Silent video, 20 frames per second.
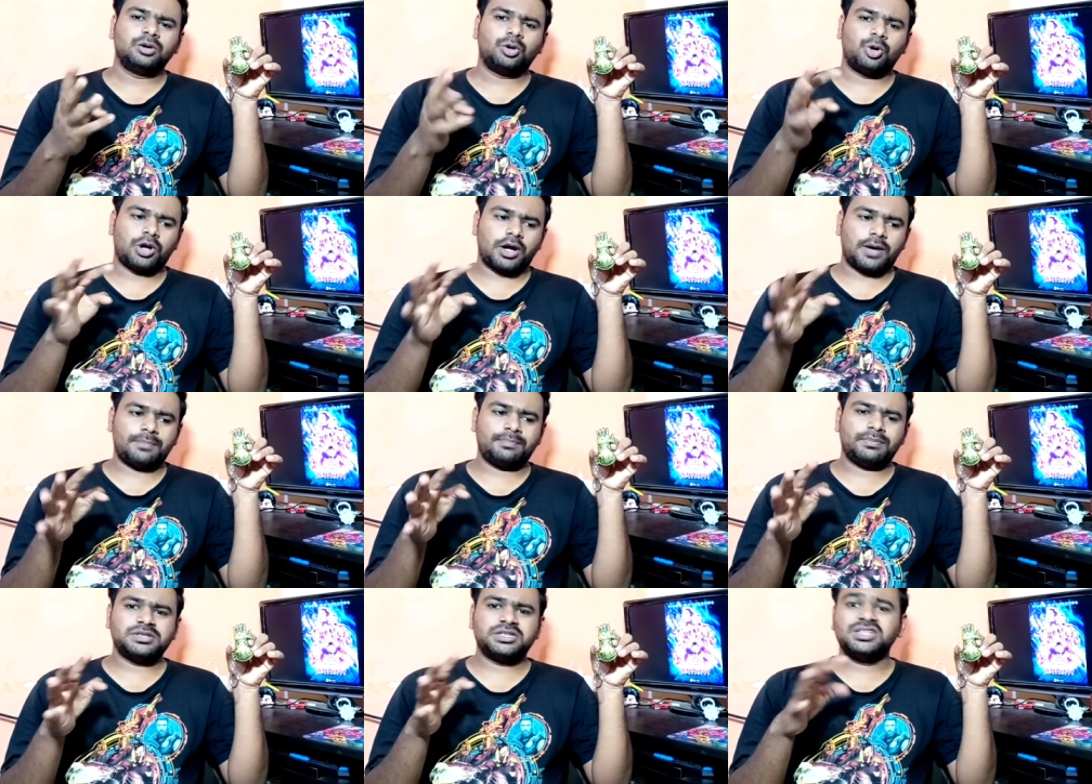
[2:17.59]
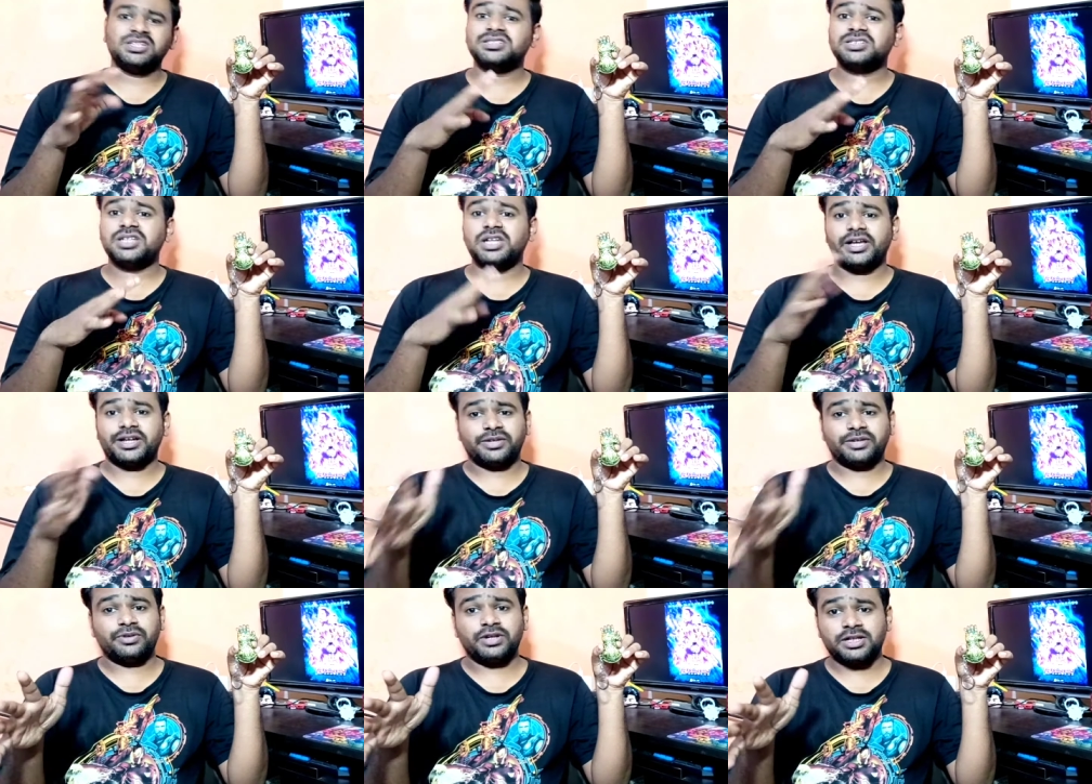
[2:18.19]
और आप में से किसी
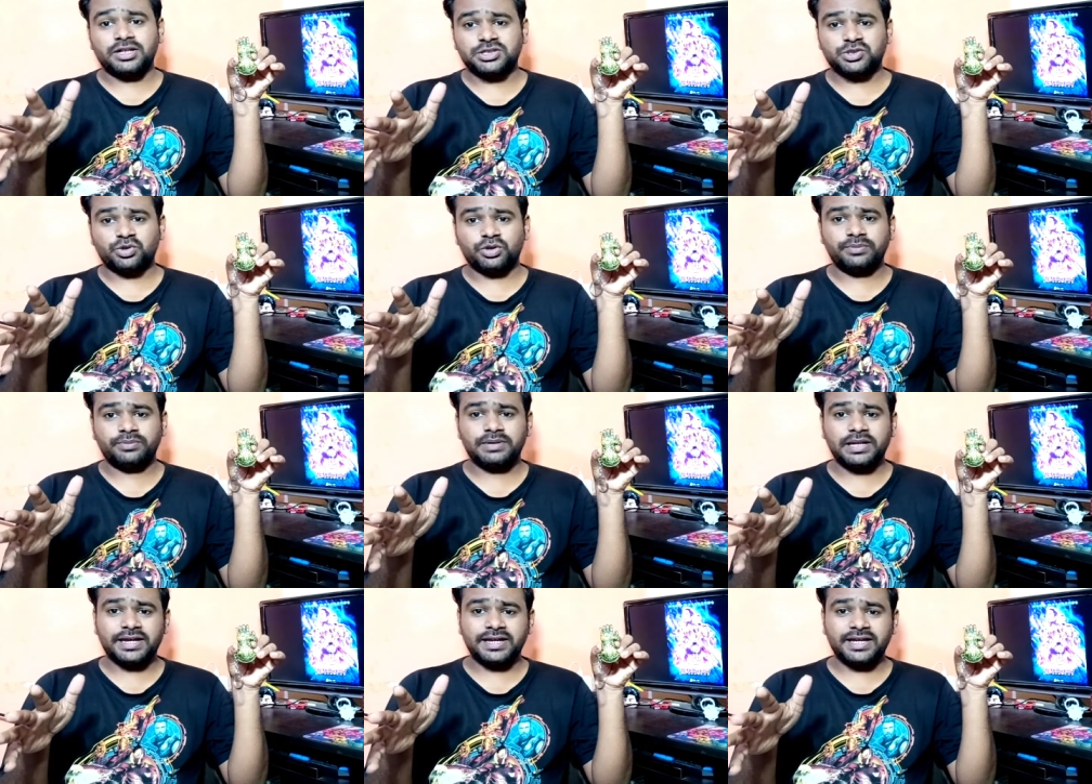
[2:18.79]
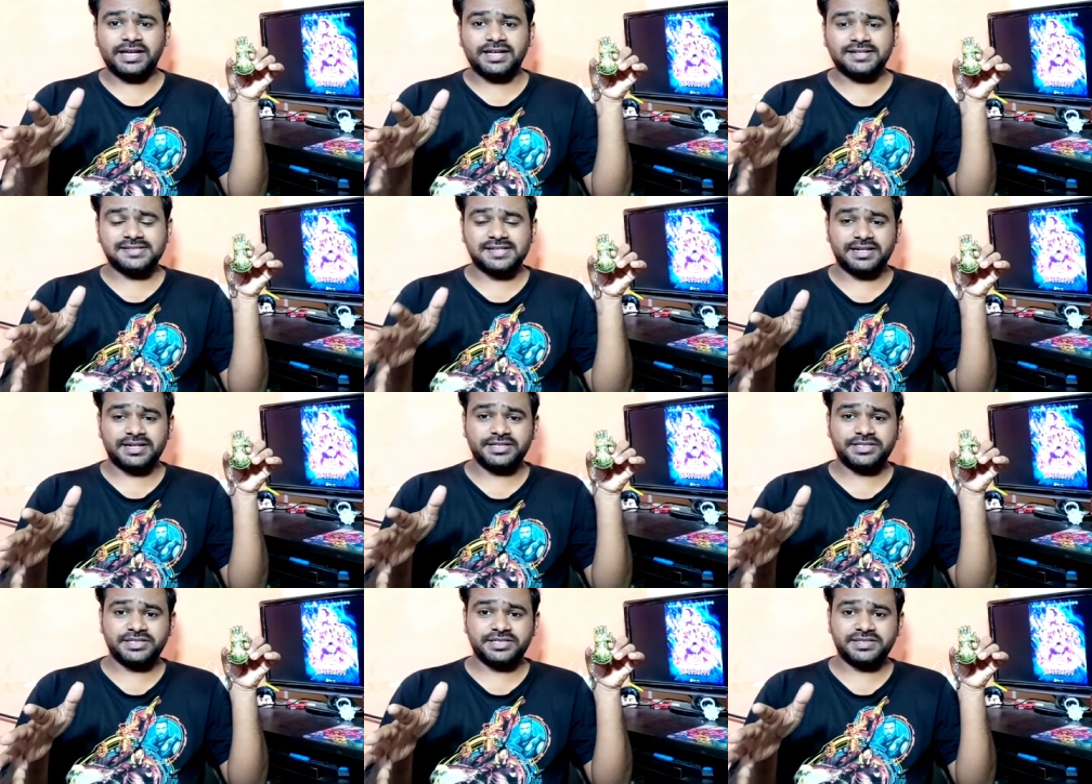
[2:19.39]
लकी विनर्स को ही मिलेंगे ये
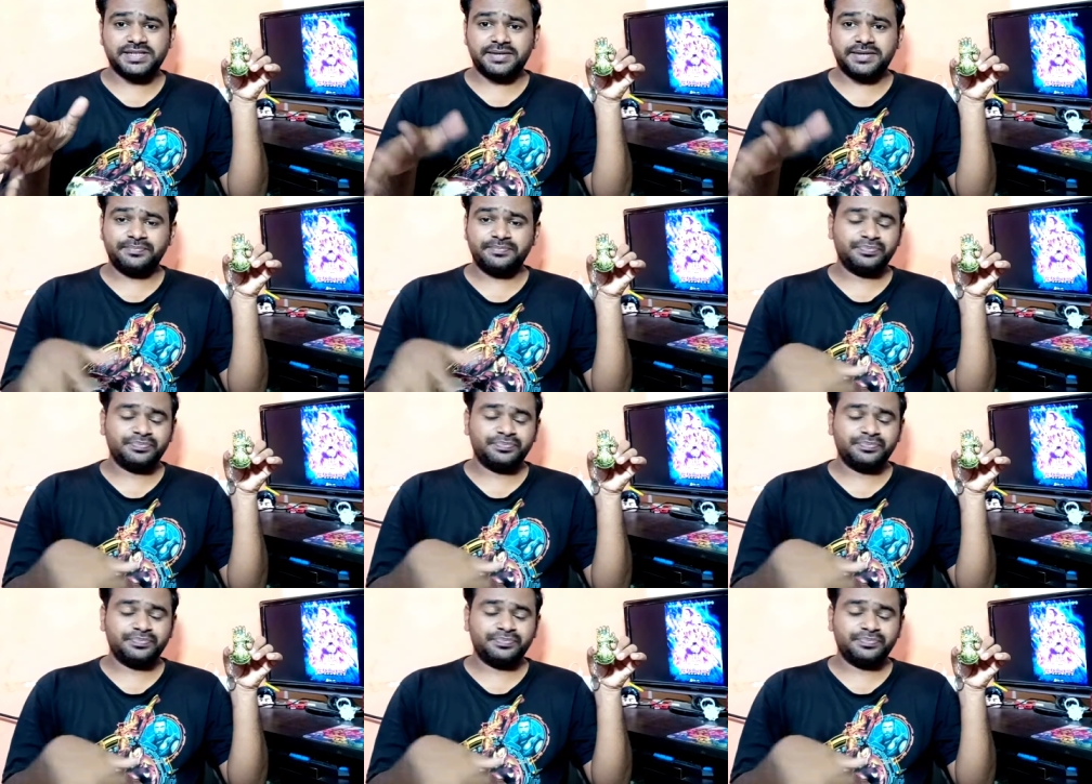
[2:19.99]
सारी चीज़ें